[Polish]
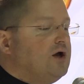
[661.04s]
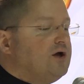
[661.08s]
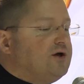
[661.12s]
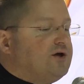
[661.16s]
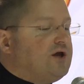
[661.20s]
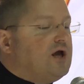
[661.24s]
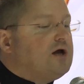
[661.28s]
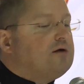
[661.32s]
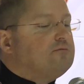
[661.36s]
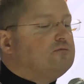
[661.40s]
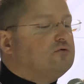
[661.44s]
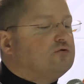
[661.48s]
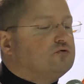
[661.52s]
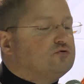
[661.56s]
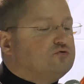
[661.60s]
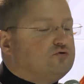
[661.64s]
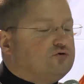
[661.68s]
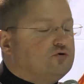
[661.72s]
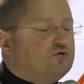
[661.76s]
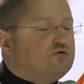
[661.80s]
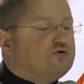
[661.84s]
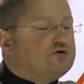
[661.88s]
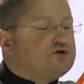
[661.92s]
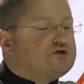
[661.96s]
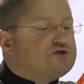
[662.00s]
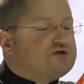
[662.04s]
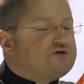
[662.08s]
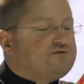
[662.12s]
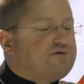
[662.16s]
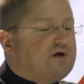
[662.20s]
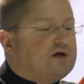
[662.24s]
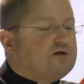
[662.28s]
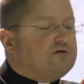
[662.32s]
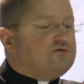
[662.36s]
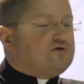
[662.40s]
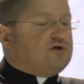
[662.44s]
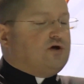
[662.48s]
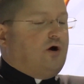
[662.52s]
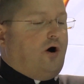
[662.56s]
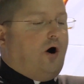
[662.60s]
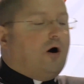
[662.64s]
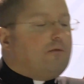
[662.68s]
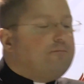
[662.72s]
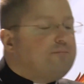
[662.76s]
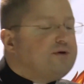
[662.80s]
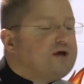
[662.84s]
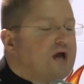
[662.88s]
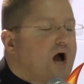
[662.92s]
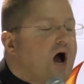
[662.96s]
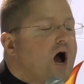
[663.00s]
jemu Duch Święty
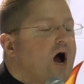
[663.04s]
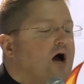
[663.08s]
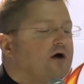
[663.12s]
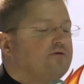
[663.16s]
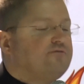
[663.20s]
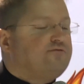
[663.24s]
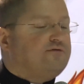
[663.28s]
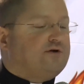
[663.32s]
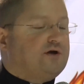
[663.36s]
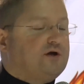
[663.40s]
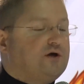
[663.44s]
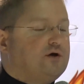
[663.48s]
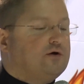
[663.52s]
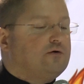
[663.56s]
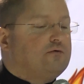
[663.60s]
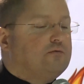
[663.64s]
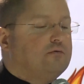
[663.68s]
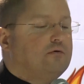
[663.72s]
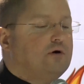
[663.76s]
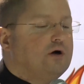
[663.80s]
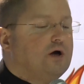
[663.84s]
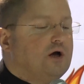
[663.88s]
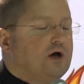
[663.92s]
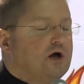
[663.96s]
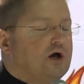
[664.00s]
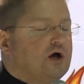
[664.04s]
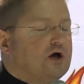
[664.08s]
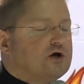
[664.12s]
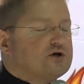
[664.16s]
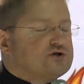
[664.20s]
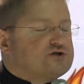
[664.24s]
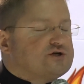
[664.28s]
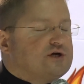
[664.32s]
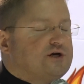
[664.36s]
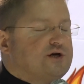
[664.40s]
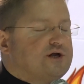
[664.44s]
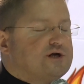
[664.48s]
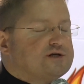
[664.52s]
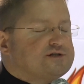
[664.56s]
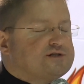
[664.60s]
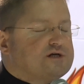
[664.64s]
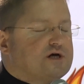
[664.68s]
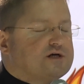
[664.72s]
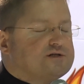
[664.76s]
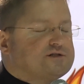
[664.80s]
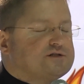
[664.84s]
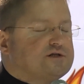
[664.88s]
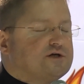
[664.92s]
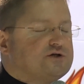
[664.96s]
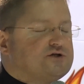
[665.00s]
objawił, że nie
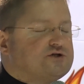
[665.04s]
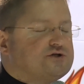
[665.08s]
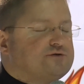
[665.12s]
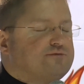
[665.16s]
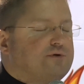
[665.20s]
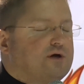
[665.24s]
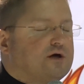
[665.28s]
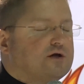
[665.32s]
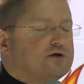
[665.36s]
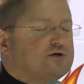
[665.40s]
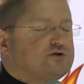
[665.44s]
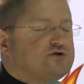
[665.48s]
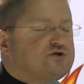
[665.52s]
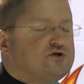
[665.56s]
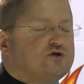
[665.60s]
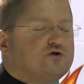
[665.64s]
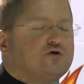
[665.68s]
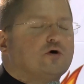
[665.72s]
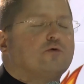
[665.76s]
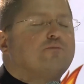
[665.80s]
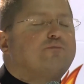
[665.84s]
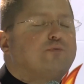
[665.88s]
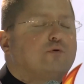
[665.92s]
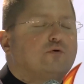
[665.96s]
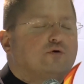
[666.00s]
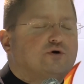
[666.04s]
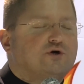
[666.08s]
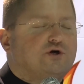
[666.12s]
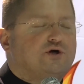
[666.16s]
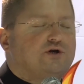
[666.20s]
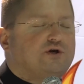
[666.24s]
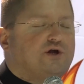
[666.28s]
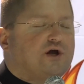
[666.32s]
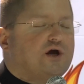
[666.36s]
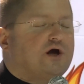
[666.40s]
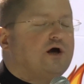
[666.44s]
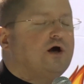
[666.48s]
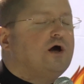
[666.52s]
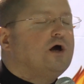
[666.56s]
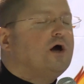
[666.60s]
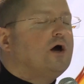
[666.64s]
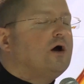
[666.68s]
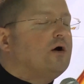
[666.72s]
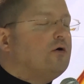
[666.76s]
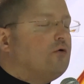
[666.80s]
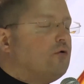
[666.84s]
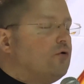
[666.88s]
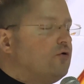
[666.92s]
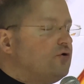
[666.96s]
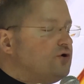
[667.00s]
zazna śmierci, dopóki nie
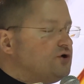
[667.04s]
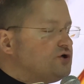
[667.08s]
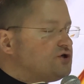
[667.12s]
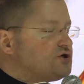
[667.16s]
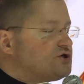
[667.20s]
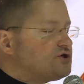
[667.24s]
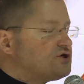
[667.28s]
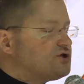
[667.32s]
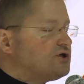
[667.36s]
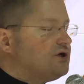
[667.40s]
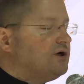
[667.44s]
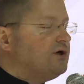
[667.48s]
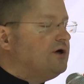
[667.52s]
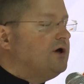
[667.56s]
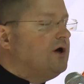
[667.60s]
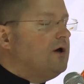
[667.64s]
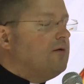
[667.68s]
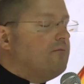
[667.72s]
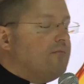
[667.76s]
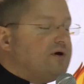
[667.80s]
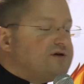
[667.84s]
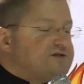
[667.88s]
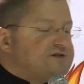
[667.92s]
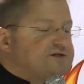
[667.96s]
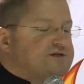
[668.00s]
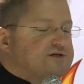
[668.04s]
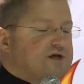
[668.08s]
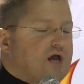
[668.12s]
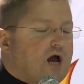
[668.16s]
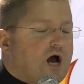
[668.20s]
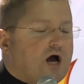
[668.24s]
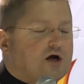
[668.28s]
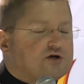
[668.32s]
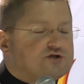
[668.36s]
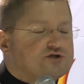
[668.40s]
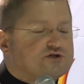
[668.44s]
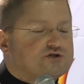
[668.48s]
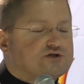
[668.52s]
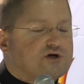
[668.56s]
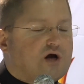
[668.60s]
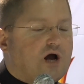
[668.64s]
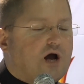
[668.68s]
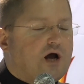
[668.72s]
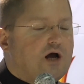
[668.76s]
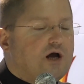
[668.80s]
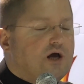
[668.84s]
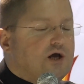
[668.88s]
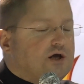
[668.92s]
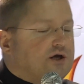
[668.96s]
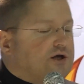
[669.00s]
ujrzy
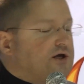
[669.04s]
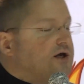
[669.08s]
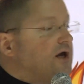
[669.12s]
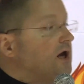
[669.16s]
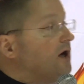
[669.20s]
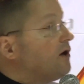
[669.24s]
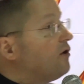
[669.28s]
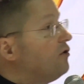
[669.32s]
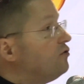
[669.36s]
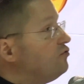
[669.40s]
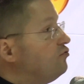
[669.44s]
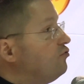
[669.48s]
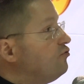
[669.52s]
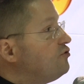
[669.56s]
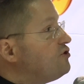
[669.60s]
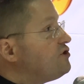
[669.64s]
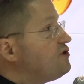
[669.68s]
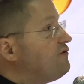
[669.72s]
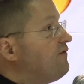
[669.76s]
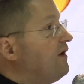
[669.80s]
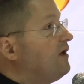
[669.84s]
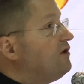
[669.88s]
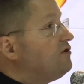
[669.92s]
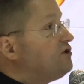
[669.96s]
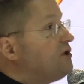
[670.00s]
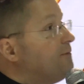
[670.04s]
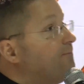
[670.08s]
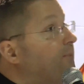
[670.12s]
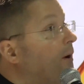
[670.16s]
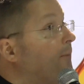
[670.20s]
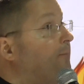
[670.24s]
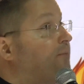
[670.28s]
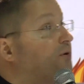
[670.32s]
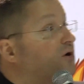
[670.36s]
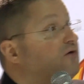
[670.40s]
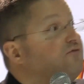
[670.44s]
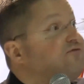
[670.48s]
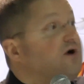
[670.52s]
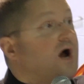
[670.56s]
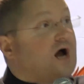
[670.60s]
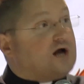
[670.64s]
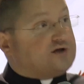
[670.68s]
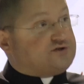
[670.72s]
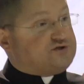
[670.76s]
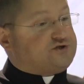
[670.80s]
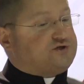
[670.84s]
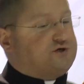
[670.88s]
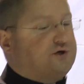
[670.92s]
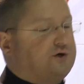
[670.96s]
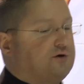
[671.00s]
Mesjasza i jego Duch Święty
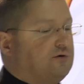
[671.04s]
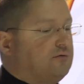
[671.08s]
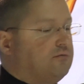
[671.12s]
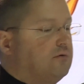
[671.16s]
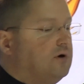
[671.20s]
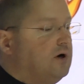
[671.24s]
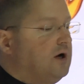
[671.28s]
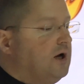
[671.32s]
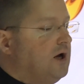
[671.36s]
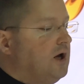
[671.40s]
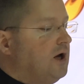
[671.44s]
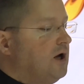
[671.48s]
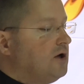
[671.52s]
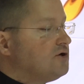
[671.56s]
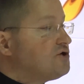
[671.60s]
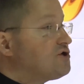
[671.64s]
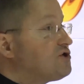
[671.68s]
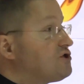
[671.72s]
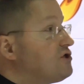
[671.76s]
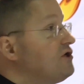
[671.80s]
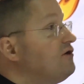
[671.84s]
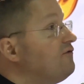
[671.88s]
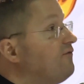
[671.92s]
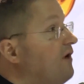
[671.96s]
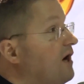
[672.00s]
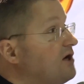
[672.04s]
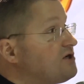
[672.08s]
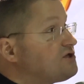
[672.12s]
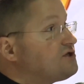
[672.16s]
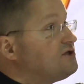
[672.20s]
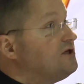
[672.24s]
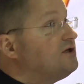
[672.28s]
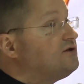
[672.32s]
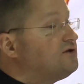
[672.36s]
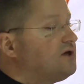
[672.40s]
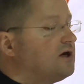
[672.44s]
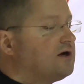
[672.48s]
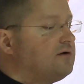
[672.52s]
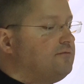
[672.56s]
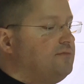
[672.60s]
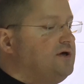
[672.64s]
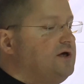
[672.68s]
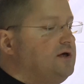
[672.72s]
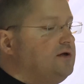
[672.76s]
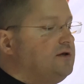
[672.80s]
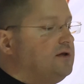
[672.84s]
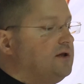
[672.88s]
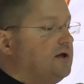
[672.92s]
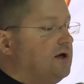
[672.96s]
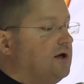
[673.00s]
poprowadził. Trzy ważne
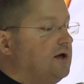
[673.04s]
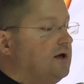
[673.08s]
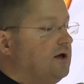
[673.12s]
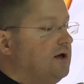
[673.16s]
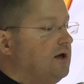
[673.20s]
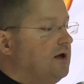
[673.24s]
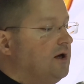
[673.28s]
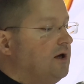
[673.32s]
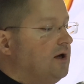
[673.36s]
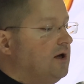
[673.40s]
terminy